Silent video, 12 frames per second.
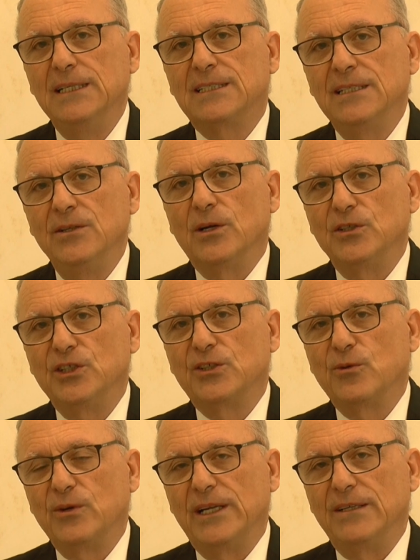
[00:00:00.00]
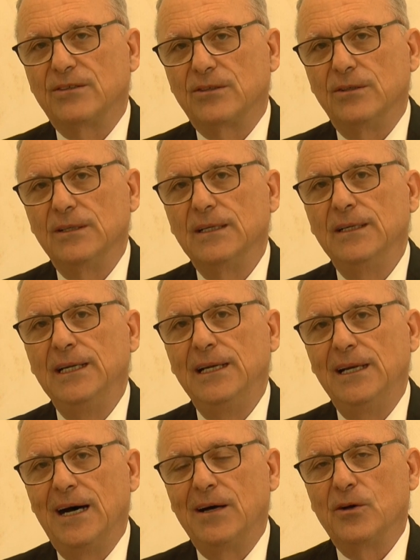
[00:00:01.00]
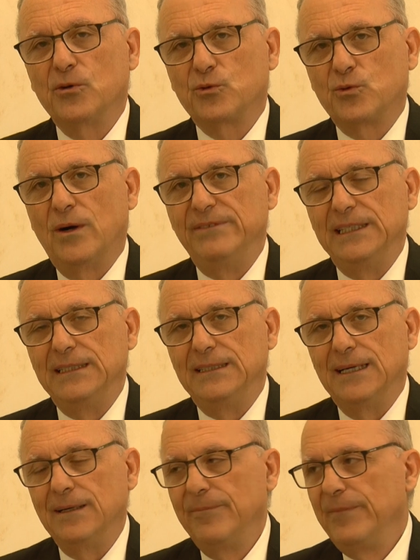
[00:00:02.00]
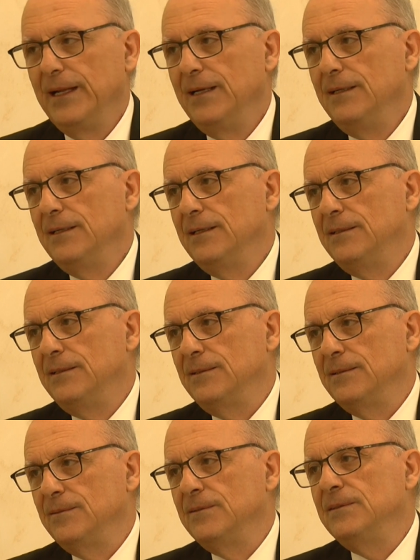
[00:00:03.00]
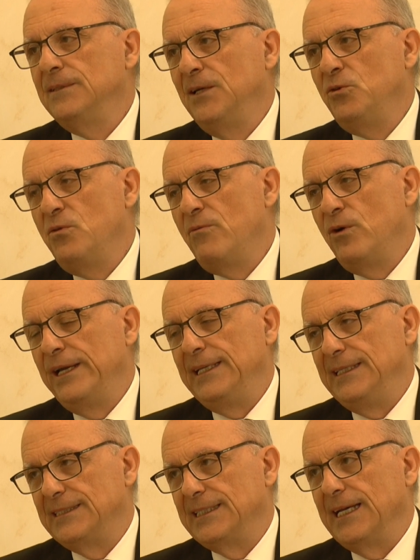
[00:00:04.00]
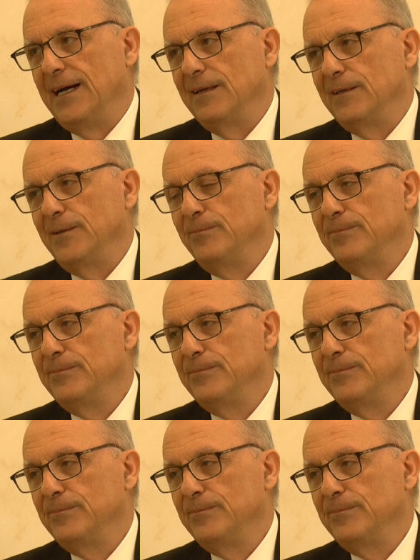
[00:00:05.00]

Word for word: il Signore Gesù Cristo nella sua vita. Eh, da dove vuoi iniziare?